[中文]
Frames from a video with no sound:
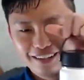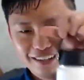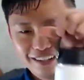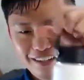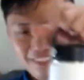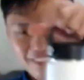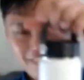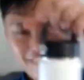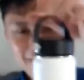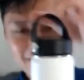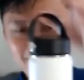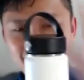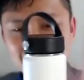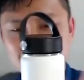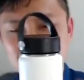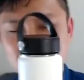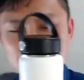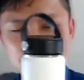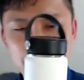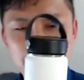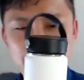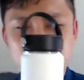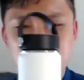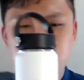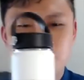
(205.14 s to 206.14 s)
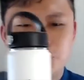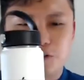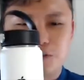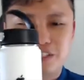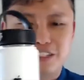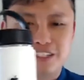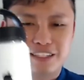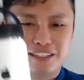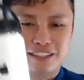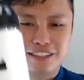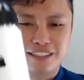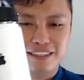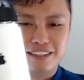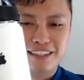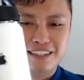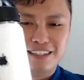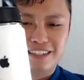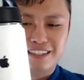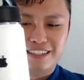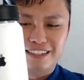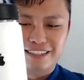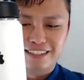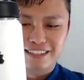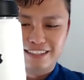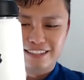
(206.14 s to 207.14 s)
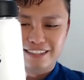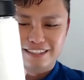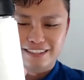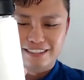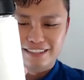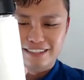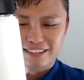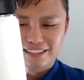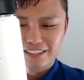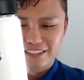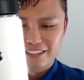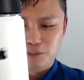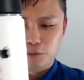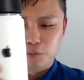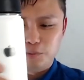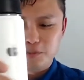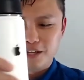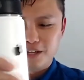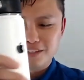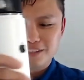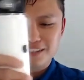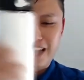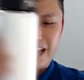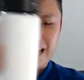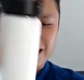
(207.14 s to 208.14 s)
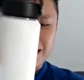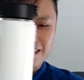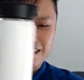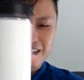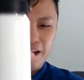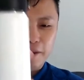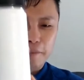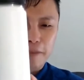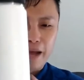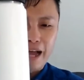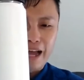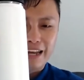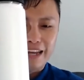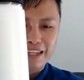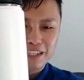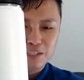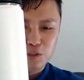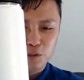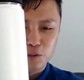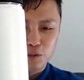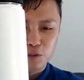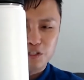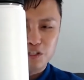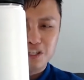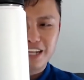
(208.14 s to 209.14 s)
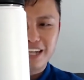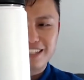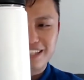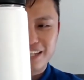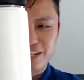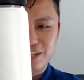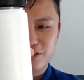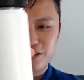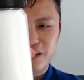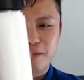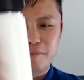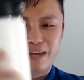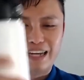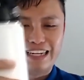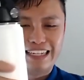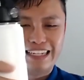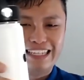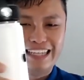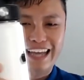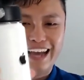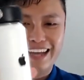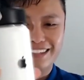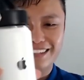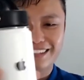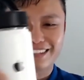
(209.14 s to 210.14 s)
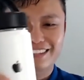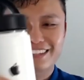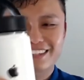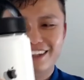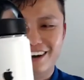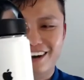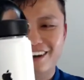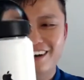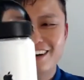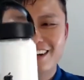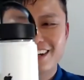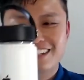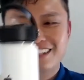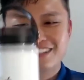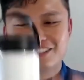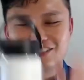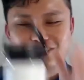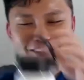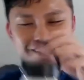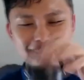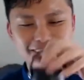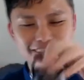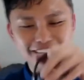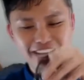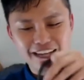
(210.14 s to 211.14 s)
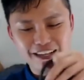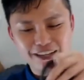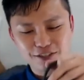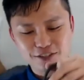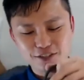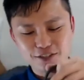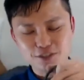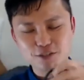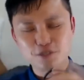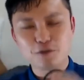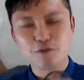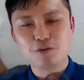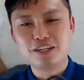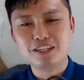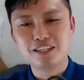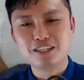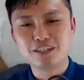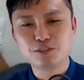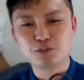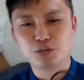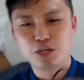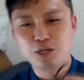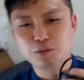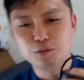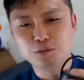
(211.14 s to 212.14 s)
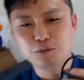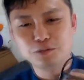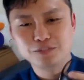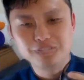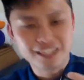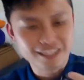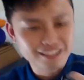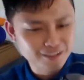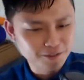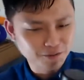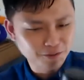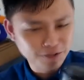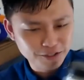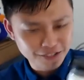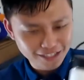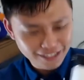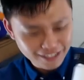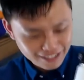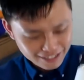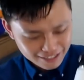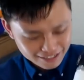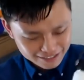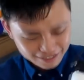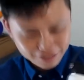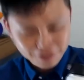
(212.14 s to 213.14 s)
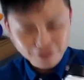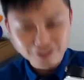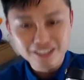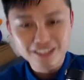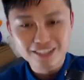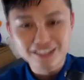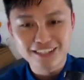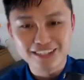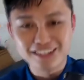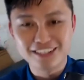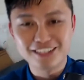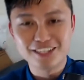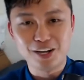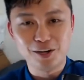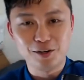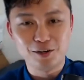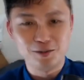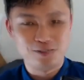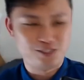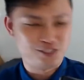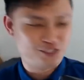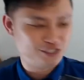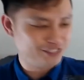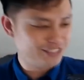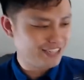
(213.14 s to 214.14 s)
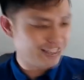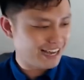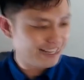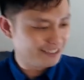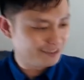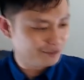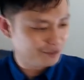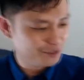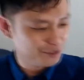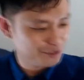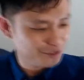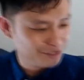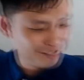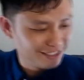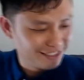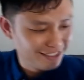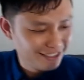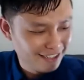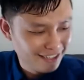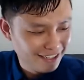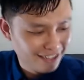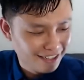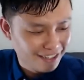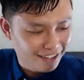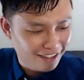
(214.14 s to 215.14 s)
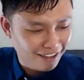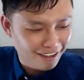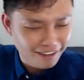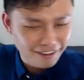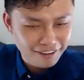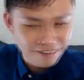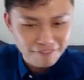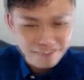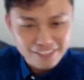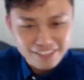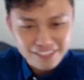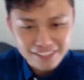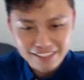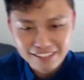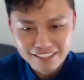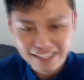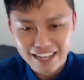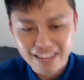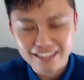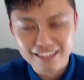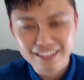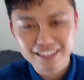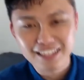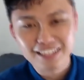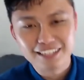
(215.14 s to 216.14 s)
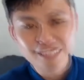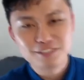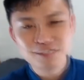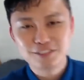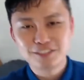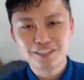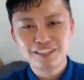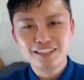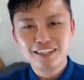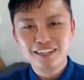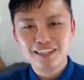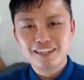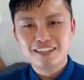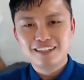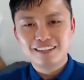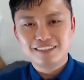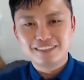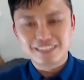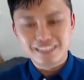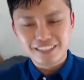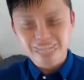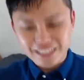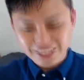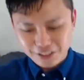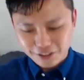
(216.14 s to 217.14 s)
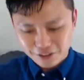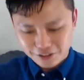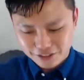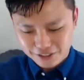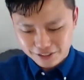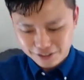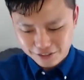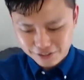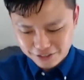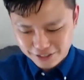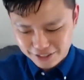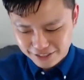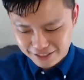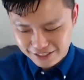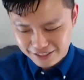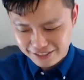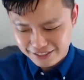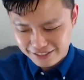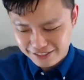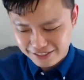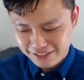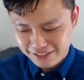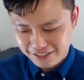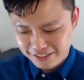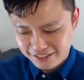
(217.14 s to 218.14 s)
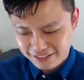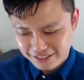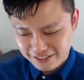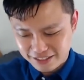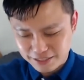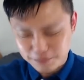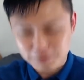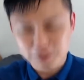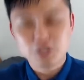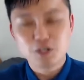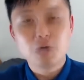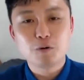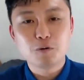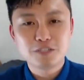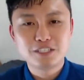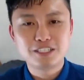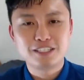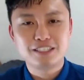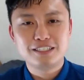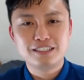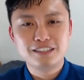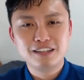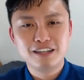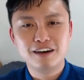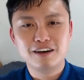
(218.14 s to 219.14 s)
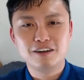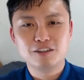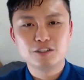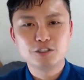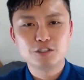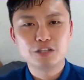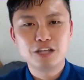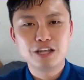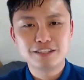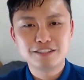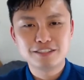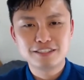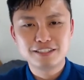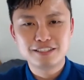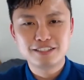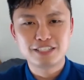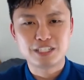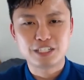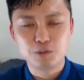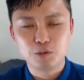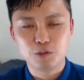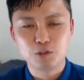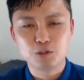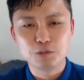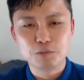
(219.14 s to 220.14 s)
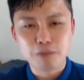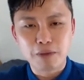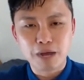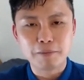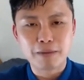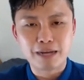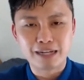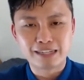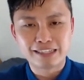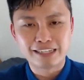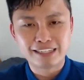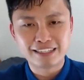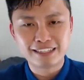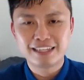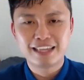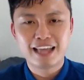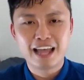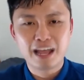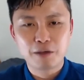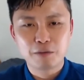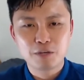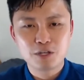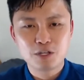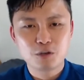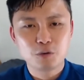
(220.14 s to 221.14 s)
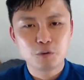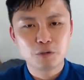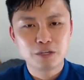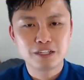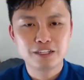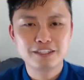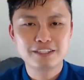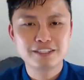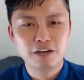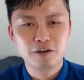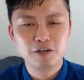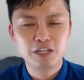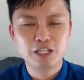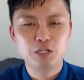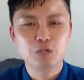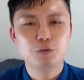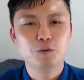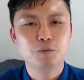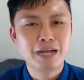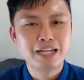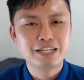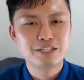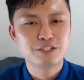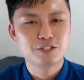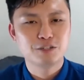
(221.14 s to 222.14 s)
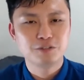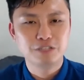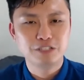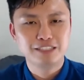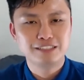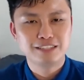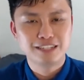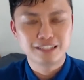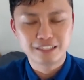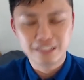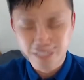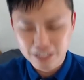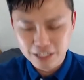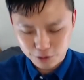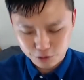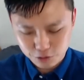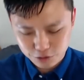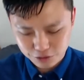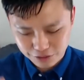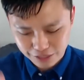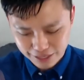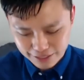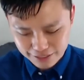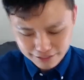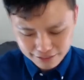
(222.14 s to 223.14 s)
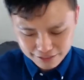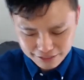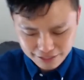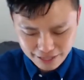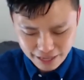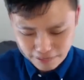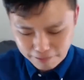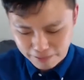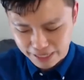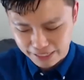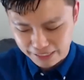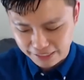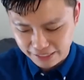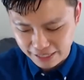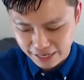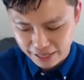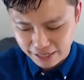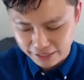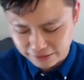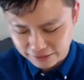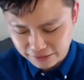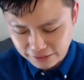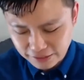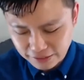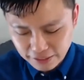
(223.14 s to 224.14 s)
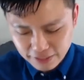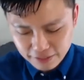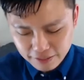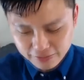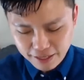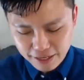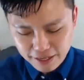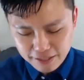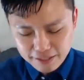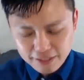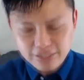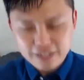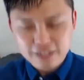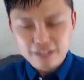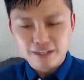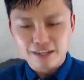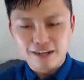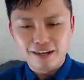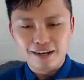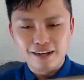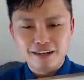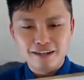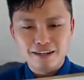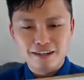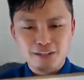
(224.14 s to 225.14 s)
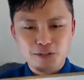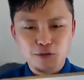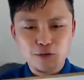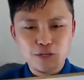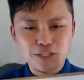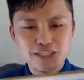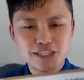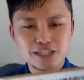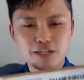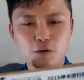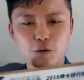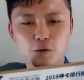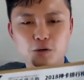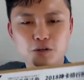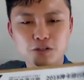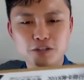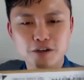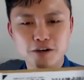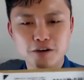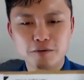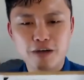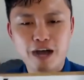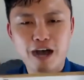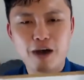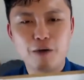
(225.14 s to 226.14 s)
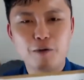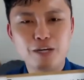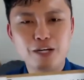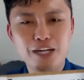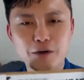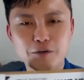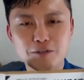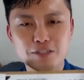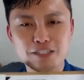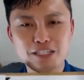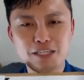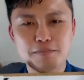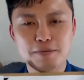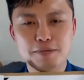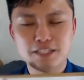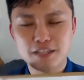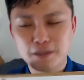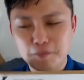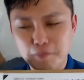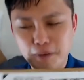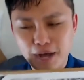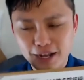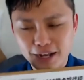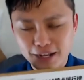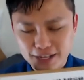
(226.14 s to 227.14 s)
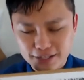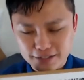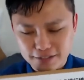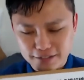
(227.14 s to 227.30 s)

这应该是苹果的那个。我不知道是哪一个厂牌啊，但是我觉得看起来就还蛮厉害的啊、哦！就是他就送我一个水瓶这样子，我觉得这东西真的是超有质感的，我就觉得啊、哦，非常的感念，就是真的有人就是这么用心哈、哦，就像是请我去帮忙，但是他也会送我一个小礼物伴手礼，我觉得他真的是还蛮厉害的。那呃，因为这个活动好，回到我自己本身的 podcast，